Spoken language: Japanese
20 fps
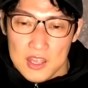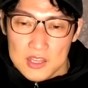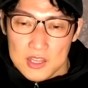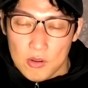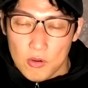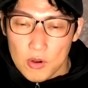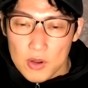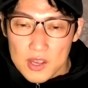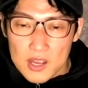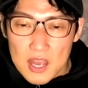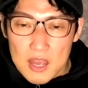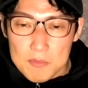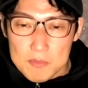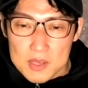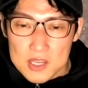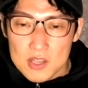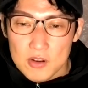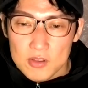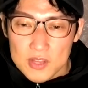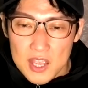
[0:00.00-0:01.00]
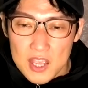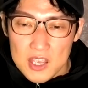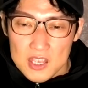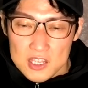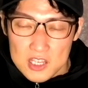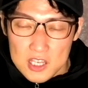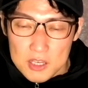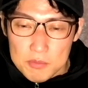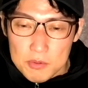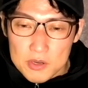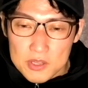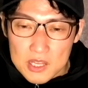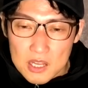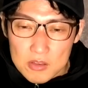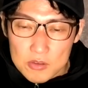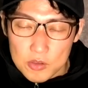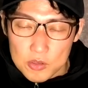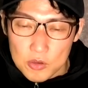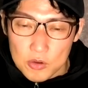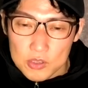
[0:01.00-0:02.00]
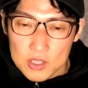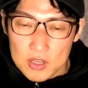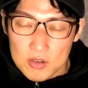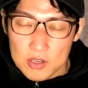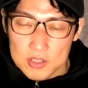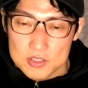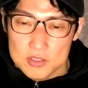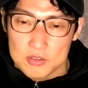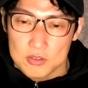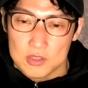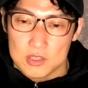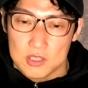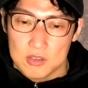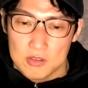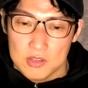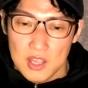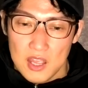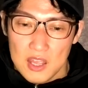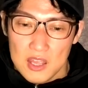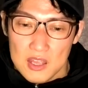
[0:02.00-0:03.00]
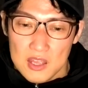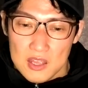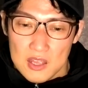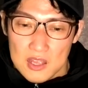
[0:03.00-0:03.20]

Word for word: で、これが右のね、EV になるといろんな色がつくっていうね。